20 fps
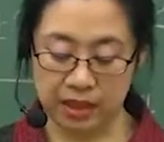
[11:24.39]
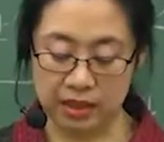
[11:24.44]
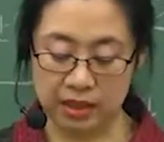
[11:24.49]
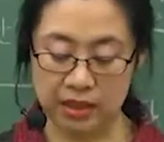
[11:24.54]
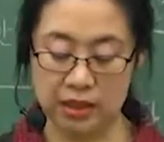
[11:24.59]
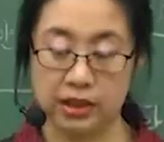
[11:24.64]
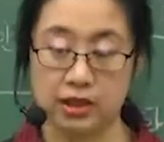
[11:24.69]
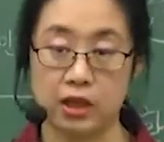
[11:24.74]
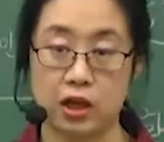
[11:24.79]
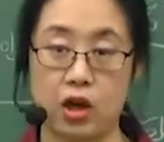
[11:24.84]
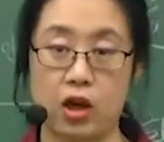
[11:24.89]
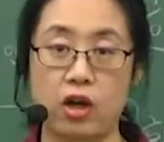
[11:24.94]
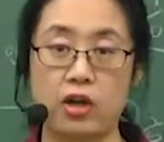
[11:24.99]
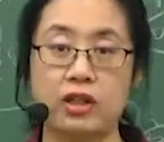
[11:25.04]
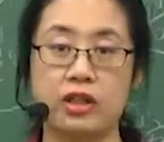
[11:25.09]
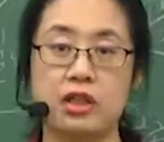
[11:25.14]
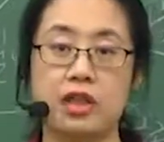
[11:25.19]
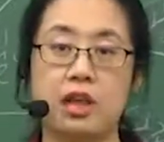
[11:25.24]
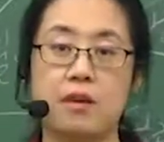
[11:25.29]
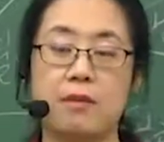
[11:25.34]
그래서
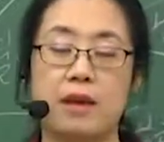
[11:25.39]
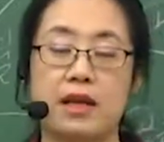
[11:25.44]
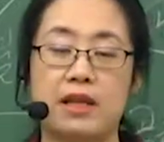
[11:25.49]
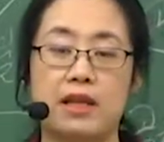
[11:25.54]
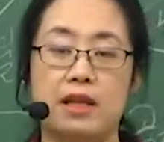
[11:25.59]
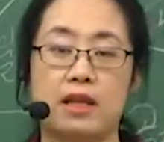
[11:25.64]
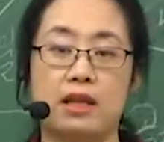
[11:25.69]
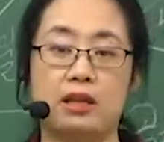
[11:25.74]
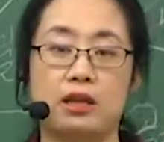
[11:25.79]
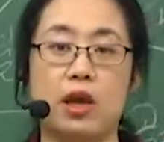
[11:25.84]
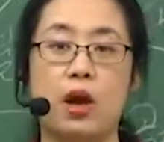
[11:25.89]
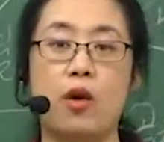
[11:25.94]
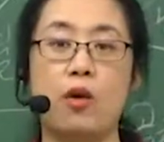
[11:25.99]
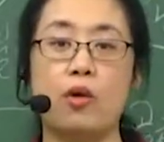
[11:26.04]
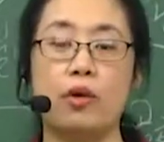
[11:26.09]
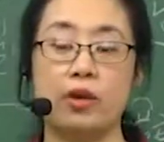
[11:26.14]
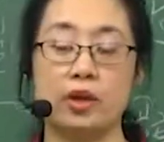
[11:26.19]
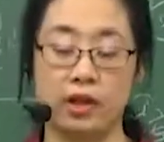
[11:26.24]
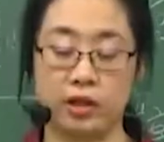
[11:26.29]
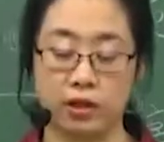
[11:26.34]
이게 만약에
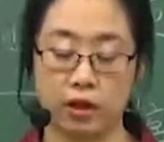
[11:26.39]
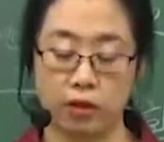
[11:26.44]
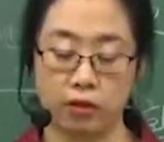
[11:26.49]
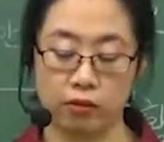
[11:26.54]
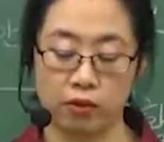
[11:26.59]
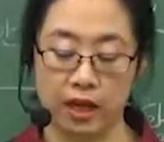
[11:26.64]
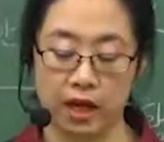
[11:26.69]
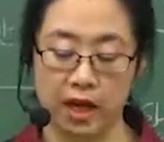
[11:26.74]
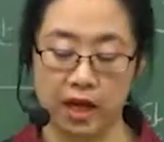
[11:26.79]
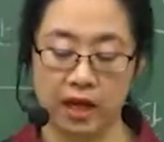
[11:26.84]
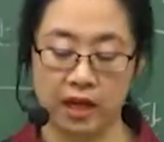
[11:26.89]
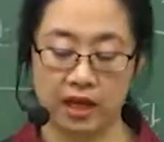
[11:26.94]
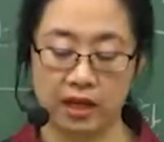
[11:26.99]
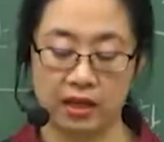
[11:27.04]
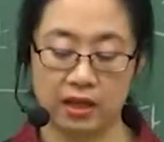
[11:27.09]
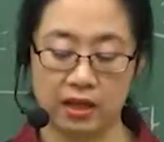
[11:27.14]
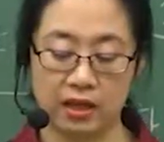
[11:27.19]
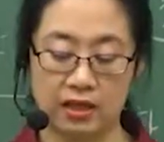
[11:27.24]
떠올릴 경우, 아,